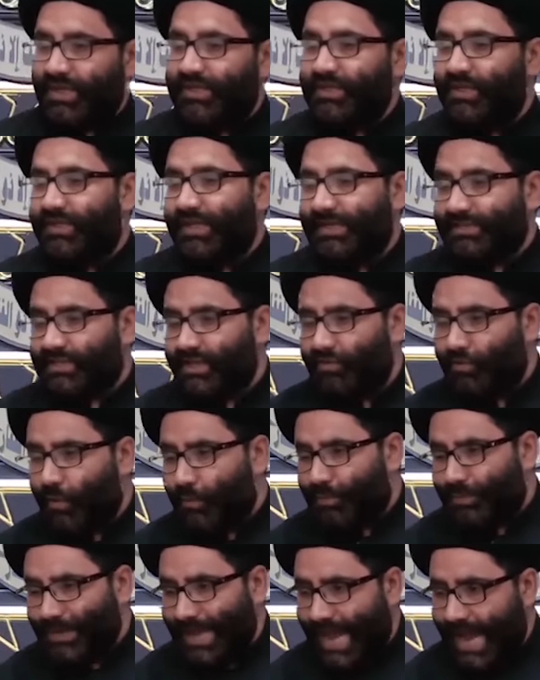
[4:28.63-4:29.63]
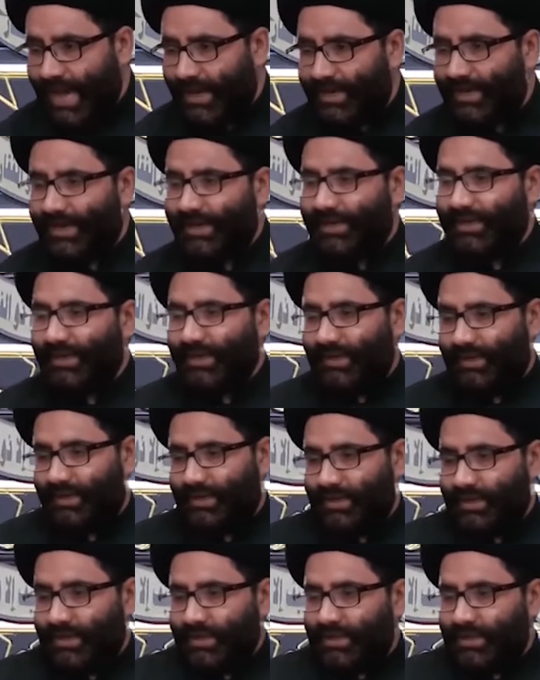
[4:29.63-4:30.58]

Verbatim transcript: सजदे से वो प्यार नहीं